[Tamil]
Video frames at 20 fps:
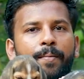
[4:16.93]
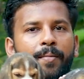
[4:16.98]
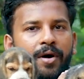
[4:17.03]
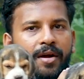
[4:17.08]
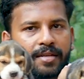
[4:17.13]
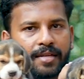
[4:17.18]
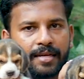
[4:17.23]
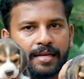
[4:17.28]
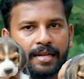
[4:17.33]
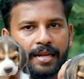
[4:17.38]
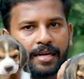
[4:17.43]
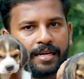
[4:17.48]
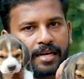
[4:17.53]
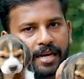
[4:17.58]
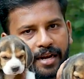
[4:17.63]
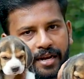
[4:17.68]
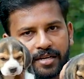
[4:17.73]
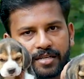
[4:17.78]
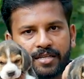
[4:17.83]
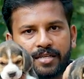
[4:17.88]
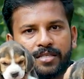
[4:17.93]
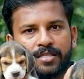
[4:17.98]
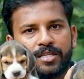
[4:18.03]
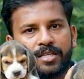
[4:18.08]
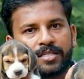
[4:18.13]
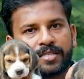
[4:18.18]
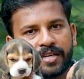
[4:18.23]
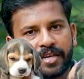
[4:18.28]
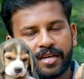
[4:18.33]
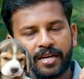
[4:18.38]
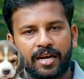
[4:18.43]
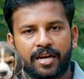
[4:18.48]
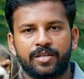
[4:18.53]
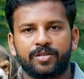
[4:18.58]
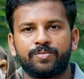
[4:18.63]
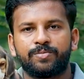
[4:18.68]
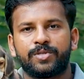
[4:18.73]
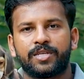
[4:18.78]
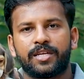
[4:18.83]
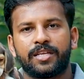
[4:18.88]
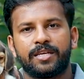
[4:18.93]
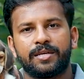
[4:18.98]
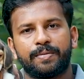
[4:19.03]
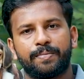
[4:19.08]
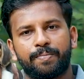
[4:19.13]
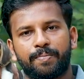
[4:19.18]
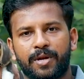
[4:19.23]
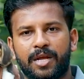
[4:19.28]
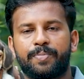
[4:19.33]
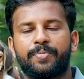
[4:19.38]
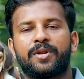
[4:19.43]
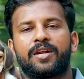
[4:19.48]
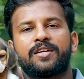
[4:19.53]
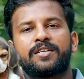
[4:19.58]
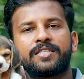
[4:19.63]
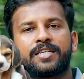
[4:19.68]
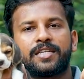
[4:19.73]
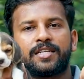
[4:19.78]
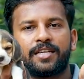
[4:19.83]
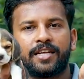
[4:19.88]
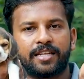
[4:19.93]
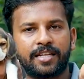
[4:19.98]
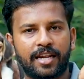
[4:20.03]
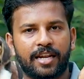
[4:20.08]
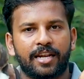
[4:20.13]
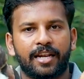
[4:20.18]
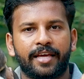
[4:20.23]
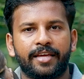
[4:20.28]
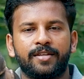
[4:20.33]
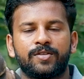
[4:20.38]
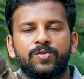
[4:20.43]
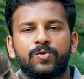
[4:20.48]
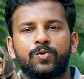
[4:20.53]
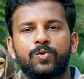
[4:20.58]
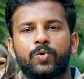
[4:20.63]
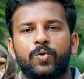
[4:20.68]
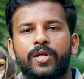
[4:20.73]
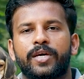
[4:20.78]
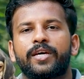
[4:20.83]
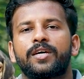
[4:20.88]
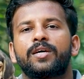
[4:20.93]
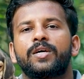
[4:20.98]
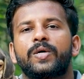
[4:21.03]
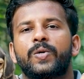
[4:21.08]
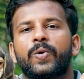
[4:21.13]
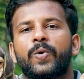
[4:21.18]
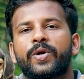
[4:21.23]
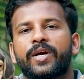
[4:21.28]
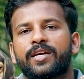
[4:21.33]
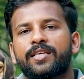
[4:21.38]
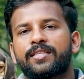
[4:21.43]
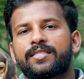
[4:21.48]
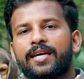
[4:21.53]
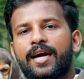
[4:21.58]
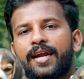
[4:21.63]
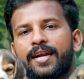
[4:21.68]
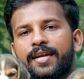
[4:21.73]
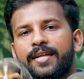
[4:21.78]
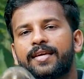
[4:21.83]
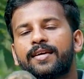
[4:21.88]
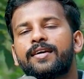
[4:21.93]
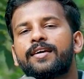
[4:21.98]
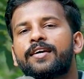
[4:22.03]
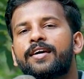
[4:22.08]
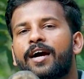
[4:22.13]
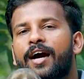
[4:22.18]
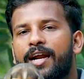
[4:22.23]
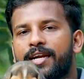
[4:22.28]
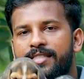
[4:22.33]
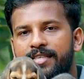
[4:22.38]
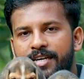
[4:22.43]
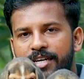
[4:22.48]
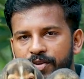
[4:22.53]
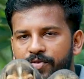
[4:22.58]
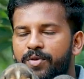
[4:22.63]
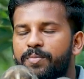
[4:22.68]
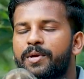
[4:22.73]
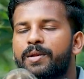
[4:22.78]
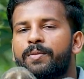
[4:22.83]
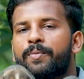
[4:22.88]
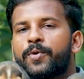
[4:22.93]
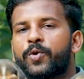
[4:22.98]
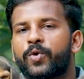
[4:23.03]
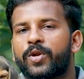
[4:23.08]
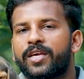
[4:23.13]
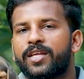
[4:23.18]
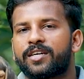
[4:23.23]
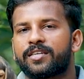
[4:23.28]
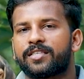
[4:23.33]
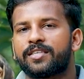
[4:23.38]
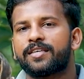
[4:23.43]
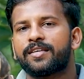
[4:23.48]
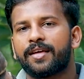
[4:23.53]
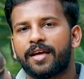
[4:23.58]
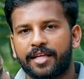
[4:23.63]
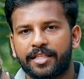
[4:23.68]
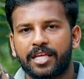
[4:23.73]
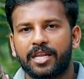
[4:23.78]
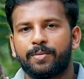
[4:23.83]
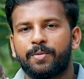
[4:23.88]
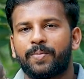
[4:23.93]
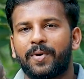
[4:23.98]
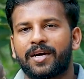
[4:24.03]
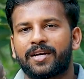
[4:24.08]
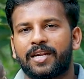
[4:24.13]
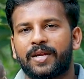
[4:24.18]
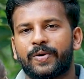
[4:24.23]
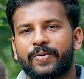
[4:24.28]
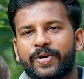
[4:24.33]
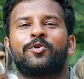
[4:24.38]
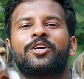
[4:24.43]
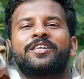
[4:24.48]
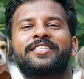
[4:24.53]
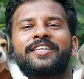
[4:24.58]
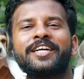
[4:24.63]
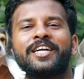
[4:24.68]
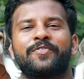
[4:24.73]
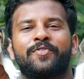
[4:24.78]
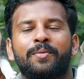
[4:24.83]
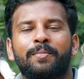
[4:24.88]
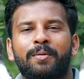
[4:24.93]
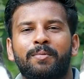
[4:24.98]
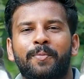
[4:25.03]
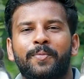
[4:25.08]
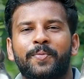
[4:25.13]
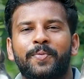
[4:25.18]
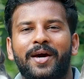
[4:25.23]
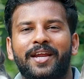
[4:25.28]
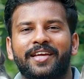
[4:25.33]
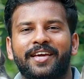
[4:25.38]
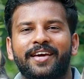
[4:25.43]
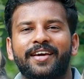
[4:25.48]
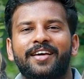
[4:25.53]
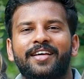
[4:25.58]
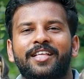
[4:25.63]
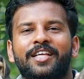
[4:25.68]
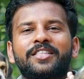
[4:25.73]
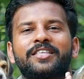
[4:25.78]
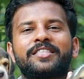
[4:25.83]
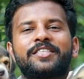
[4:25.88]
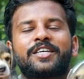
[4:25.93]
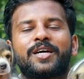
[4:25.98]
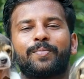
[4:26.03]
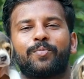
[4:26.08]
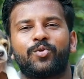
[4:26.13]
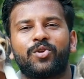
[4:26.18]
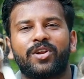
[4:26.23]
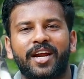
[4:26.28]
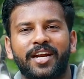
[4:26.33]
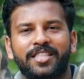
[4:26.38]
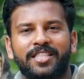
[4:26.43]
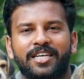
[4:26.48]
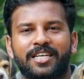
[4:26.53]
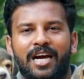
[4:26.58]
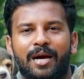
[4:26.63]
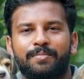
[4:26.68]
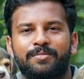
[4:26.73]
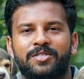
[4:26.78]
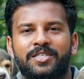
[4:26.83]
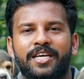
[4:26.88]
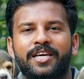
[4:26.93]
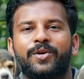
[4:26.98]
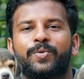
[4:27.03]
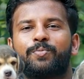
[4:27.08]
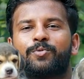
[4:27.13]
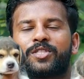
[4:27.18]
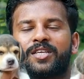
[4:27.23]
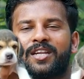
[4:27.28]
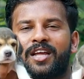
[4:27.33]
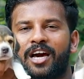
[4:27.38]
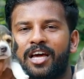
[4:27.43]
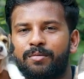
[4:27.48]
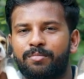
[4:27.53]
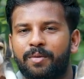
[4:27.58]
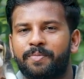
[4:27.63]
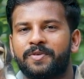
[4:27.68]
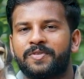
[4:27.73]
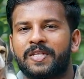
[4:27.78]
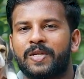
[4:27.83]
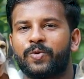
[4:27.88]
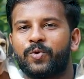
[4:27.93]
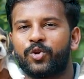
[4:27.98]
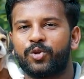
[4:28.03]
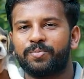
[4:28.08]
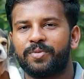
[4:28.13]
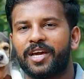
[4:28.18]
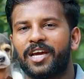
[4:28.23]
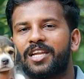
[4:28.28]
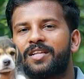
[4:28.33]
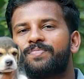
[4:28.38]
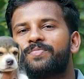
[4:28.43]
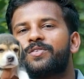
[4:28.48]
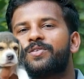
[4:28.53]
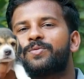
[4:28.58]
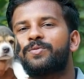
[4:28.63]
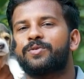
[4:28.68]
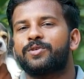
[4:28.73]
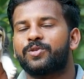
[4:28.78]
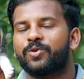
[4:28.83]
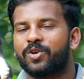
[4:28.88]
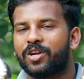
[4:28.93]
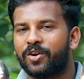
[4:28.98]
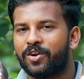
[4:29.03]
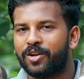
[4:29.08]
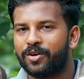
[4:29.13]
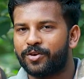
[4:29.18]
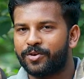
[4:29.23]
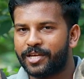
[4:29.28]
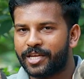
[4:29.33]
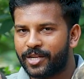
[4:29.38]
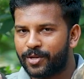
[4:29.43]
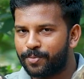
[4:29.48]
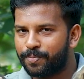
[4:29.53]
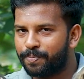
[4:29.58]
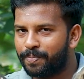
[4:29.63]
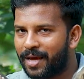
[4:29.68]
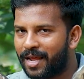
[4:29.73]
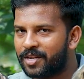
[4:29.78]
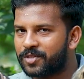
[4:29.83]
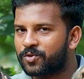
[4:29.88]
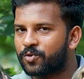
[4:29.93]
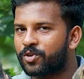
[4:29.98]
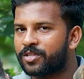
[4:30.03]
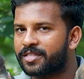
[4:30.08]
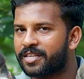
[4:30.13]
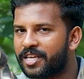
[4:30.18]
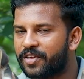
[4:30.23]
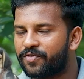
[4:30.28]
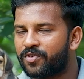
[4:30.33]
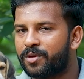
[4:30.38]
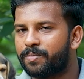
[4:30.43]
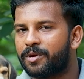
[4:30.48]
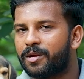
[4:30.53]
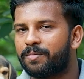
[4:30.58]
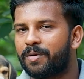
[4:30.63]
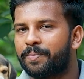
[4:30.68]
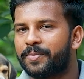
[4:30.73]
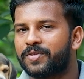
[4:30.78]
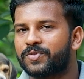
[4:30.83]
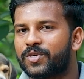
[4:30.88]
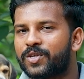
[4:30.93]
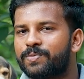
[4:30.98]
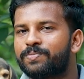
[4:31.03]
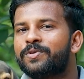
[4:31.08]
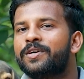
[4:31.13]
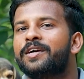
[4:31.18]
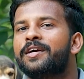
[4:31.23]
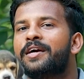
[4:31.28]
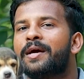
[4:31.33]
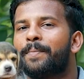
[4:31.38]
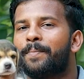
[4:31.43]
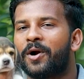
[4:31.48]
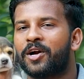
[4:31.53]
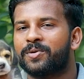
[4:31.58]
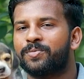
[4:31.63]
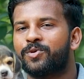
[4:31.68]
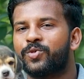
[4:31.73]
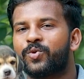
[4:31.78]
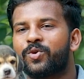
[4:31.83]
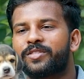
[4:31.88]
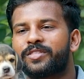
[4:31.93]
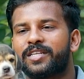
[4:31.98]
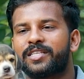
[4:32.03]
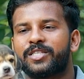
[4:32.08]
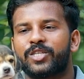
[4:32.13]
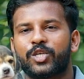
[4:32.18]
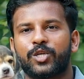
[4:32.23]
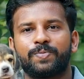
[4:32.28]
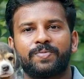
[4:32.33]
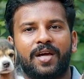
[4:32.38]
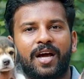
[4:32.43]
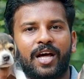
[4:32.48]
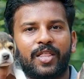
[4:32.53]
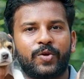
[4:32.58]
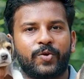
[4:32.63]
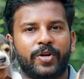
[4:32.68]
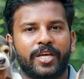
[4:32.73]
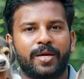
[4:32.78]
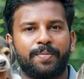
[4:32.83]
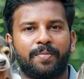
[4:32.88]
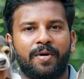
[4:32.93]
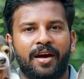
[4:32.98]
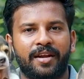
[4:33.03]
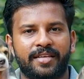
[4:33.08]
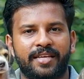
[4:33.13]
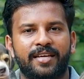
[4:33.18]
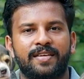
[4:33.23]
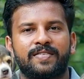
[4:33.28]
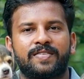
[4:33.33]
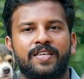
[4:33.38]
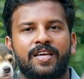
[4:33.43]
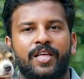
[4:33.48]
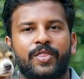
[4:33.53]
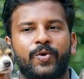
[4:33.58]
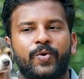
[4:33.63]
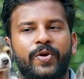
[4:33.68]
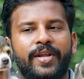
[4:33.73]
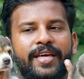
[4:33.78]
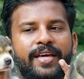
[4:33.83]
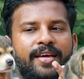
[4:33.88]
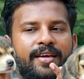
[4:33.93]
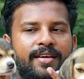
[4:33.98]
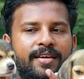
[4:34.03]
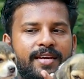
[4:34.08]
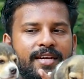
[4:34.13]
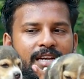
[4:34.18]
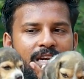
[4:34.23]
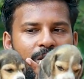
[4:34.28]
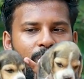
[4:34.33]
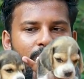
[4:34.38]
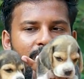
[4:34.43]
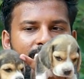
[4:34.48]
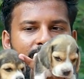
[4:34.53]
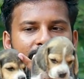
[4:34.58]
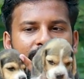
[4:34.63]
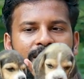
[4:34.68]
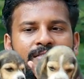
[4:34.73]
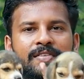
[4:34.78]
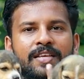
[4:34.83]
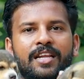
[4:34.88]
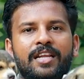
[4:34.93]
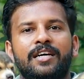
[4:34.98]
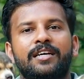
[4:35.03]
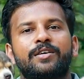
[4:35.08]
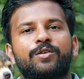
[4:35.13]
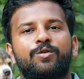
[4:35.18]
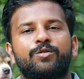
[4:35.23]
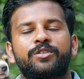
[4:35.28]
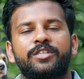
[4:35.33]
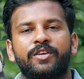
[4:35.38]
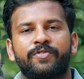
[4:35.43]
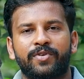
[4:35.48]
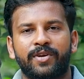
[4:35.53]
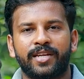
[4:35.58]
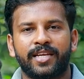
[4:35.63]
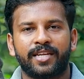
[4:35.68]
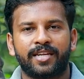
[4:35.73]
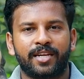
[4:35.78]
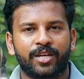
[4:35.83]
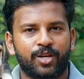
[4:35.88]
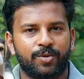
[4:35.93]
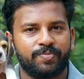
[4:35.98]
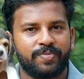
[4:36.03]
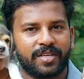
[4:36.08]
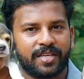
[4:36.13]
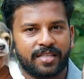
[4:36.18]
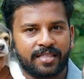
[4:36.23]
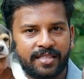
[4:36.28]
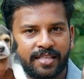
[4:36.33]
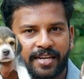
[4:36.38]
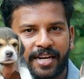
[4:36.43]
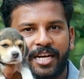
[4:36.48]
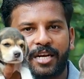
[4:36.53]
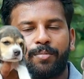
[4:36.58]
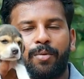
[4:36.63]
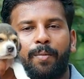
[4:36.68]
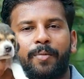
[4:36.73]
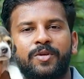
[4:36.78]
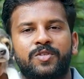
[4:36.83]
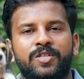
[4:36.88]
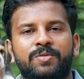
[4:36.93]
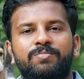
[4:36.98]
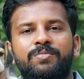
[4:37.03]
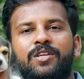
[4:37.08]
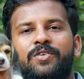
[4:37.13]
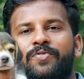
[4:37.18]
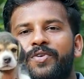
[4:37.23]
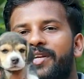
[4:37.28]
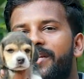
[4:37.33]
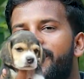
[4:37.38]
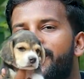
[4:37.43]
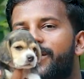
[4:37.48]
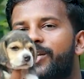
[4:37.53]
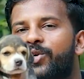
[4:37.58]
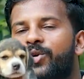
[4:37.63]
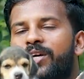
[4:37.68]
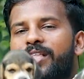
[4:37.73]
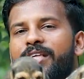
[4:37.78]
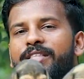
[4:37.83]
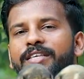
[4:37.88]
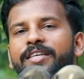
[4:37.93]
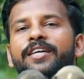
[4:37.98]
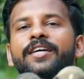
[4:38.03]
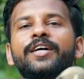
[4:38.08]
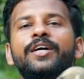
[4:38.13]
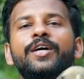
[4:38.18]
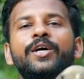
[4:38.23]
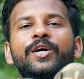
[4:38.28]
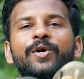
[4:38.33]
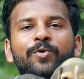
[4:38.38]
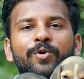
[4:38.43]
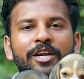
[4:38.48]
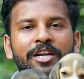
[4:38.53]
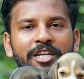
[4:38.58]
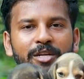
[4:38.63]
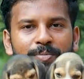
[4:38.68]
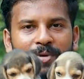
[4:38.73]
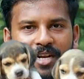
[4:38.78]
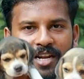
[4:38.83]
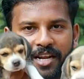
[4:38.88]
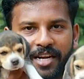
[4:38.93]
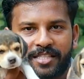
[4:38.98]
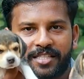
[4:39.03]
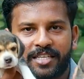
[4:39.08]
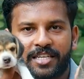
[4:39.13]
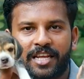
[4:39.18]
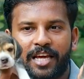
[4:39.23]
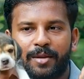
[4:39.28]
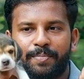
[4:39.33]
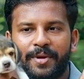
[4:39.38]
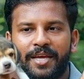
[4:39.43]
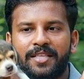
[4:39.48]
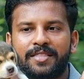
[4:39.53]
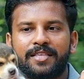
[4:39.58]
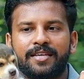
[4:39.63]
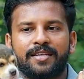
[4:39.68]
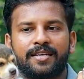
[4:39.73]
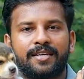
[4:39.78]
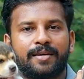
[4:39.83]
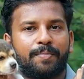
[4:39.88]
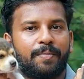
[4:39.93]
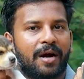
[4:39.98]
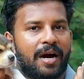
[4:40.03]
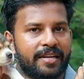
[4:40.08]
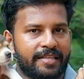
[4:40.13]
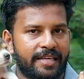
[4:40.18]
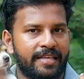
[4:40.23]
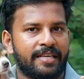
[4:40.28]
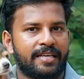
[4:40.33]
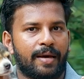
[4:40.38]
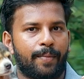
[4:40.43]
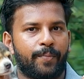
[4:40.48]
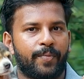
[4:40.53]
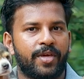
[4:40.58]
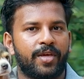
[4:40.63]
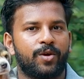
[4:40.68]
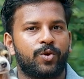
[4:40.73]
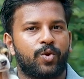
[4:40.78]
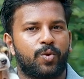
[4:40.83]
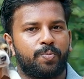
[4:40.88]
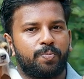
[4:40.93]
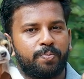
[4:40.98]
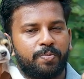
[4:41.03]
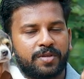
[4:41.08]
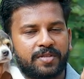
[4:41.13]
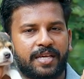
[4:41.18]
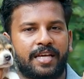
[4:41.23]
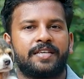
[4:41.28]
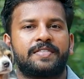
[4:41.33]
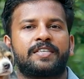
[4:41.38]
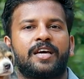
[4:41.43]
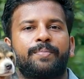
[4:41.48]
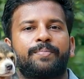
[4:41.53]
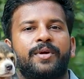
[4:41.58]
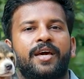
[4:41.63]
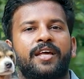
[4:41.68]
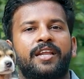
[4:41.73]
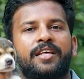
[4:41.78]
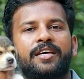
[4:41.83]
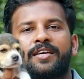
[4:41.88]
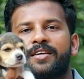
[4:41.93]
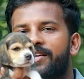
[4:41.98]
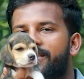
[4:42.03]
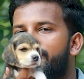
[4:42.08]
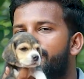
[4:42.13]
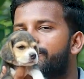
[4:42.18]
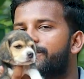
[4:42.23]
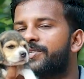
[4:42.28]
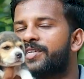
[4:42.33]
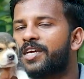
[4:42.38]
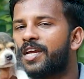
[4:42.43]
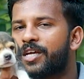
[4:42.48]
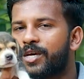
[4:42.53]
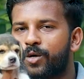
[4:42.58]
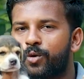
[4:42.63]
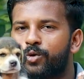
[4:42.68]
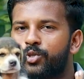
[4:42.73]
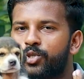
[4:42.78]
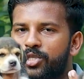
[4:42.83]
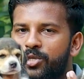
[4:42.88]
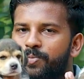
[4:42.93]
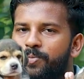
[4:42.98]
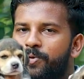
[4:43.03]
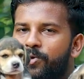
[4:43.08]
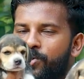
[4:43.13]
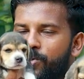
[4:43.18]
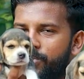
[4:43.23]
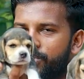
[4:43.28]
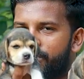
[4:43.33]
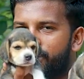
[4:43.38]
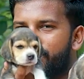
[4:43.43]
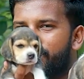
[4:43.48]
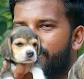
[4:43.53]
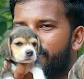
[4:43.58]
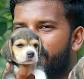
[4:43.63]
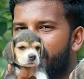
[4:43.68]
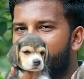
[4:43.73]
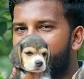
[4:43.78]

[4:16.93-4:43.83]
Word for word: மார்க்கிங்கில் கரெக்டாக இந்த த்ரீ கலர்ஸும் சரி ப்ராப்பரான ஷெட்டு நல்ல லைன்ஸும் கூட ஓகே இதை தாண்டி அடுத்த ரெண்டு ஃபீமேல் பப்பி கூட இருக்குது அதையும் நம்ம பார்க்கலாம் இப்போ அடுத்த ரெண்டு ஃபீமேல் பப்பி பாருங்கள் அதாவது இதுக்கு முன்னாடி நான் காமிச்ச மொத்தம் நாலு பப்பீஸில் ஒரு மேலும் டோட்டலாக உள்ள இன்னும் பேலன்ஸ் ஒரு த்ரீ ஃபீமேல் பாப்பீஸையும் பார்க்கும்போது உங்களுக்கு தெரிஞ்சிருக்கும் அதோடைய மார்க்கிங்ஸு அதோடைய ஹெட்டில் உள்ள கலர்ஸ் எல்லாம் கொஞ்சம் டிஃப்ரெண்டியேட் இருக்கும் இந்த ரெண்டு பப்பீஸுக்கும் ஏட் இருக்கும் அதாவது ஒரு லிட்டர்மெண்ட்டில் எடுத்துக்கிட்டாலுமே இந்த மார்க்கிங் கம்மி ரொம்ப சைஸ் கம்மியான விஷயங்களுக்கு கொஞ்சம் கொஞ்சம்